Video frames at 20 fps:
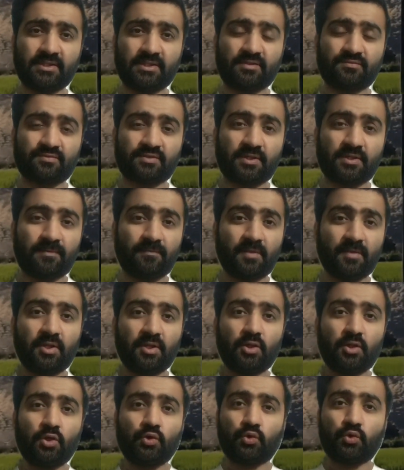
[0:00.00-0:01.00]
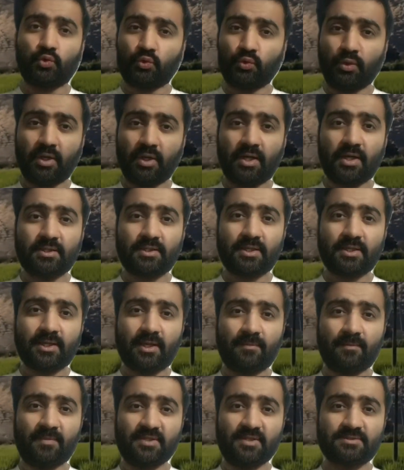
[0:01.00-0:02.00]
तरफ से तो यूँ लगा था
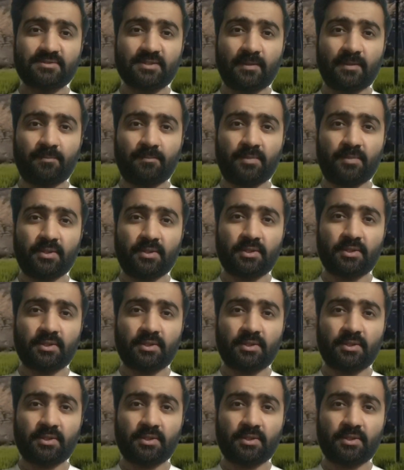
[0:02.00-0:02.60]
कि बस अब